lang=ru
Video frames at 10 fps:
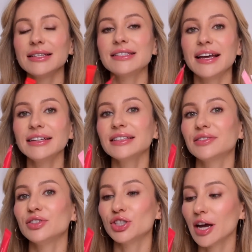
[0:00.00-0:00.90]
И за это
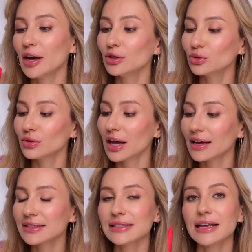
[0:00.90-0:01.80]
отвечают у
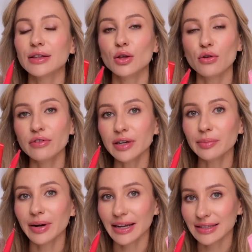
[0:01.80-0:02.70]
нас новые
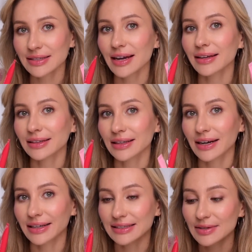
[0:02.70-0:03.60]
блески от
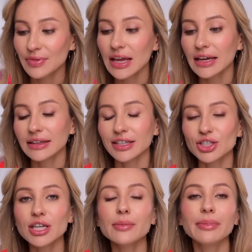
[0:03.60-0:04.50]
Clarins.
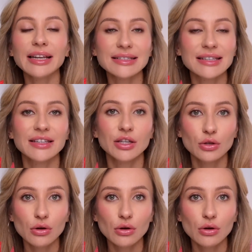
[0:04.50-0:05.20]
Точнее, блески не